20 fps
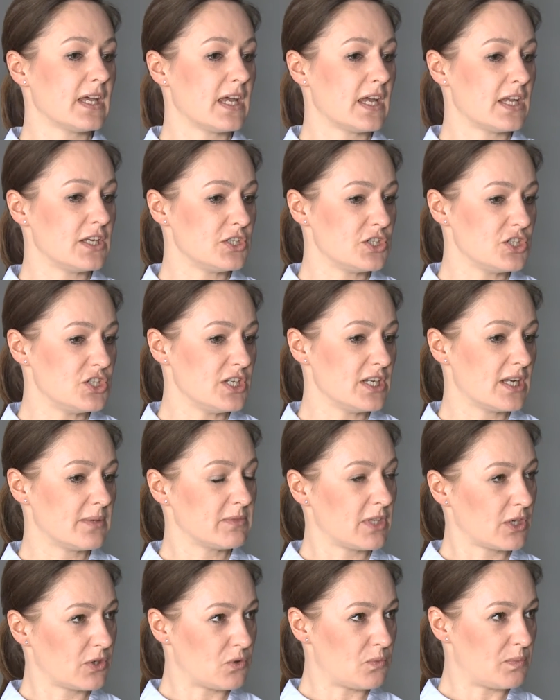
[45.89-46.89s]

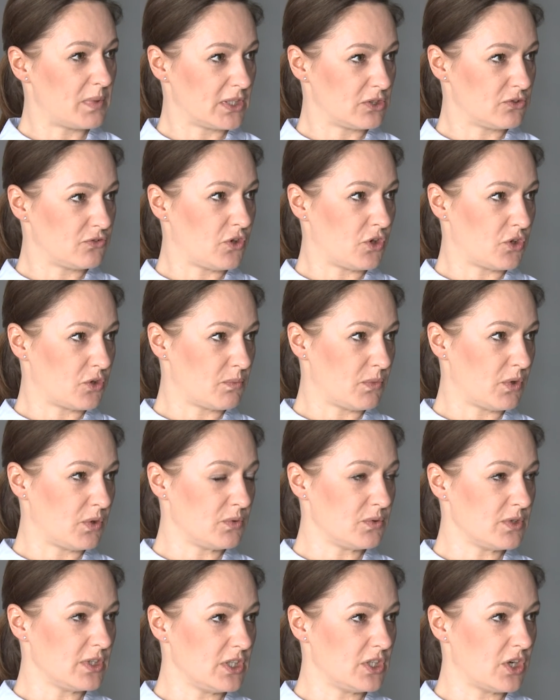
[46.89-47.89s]
engine'em, taką
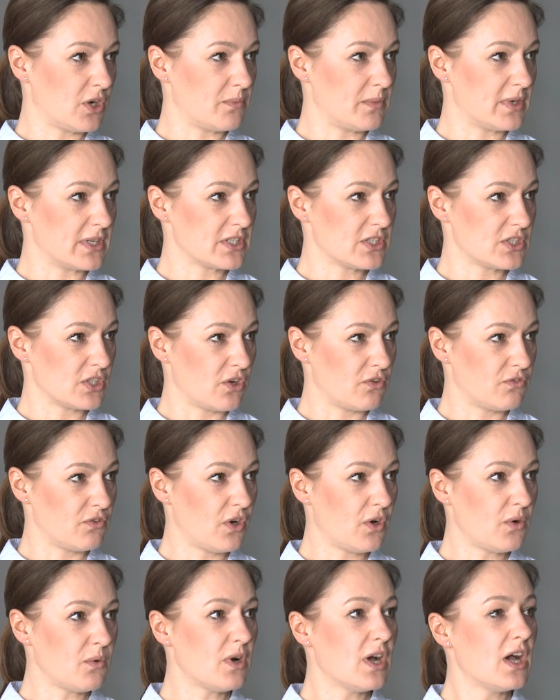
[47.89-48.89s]
platformą
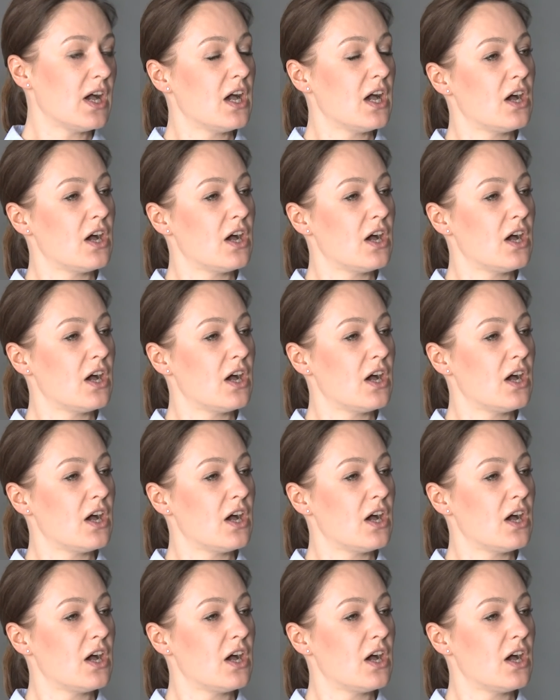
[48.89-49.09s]
e-commerce'ową